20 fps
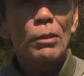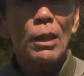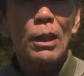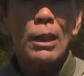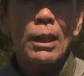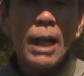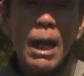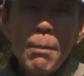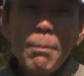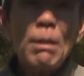だ
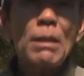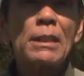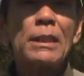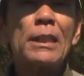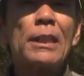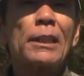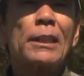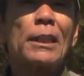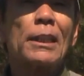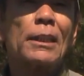から我慢し
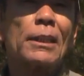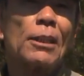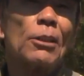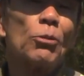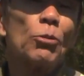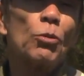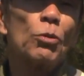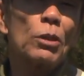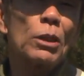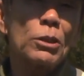なきゃいけない
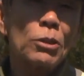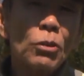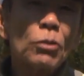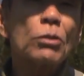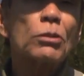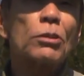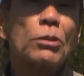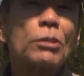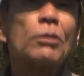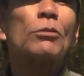ホールがちょっと
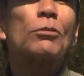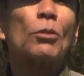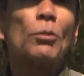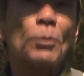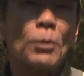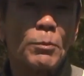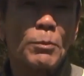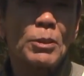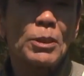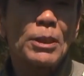続くと思う
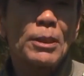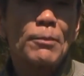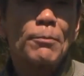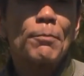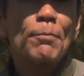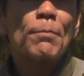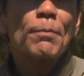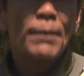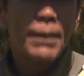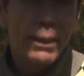
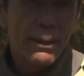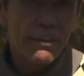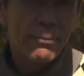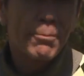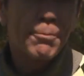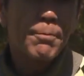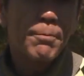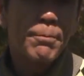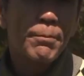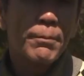
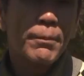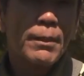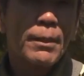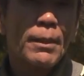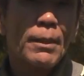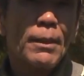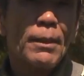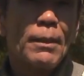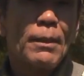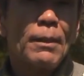相当
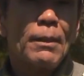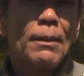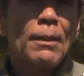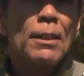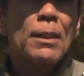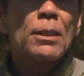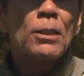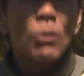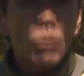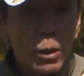スリリングに
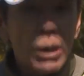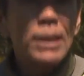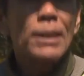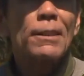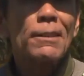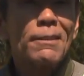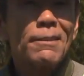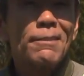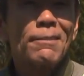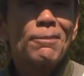なるそうで
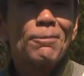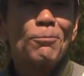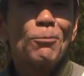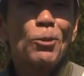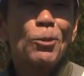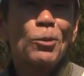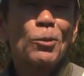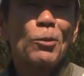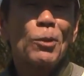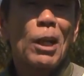す
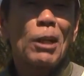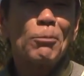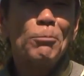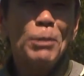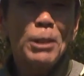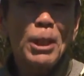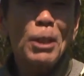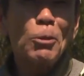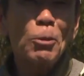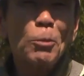感じです、ね、あの
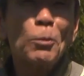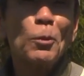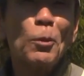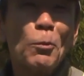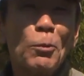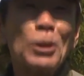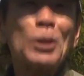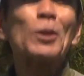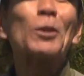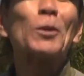見てる方も
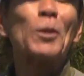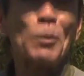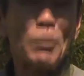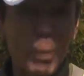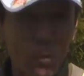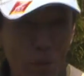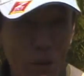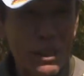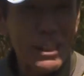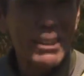面白いと思う
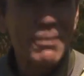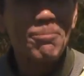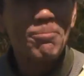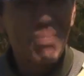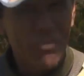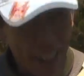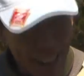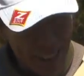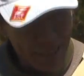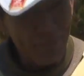そうですか
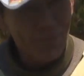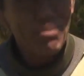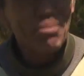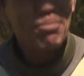はい